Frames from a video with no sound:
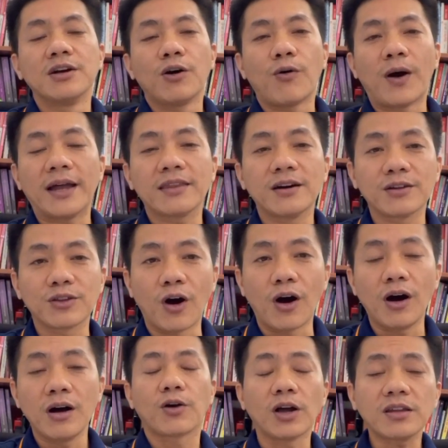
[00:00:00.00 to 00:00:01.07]
hóa đơn
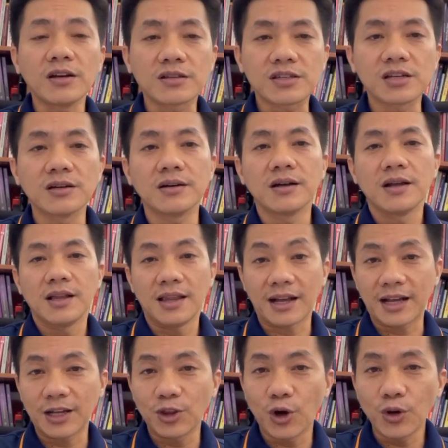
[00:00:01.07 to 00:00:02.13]
đó có thực sự là
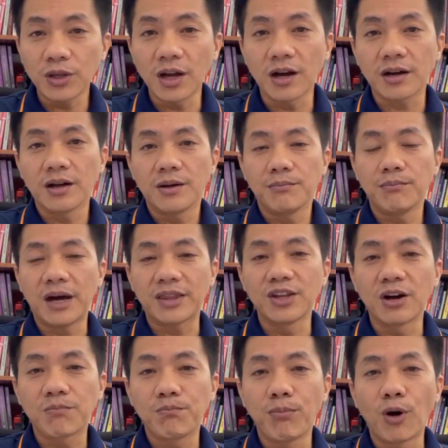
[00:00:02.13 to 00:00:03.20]
cái đối tượng mà
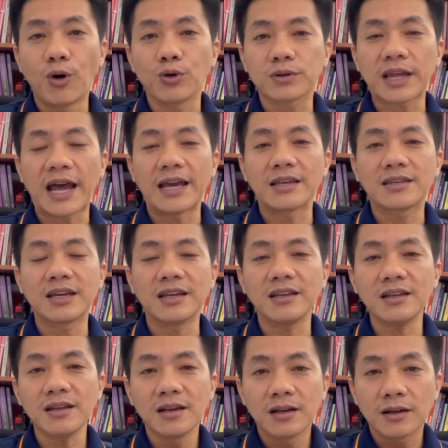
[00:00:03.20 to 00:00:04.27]
được Bộ Tài chính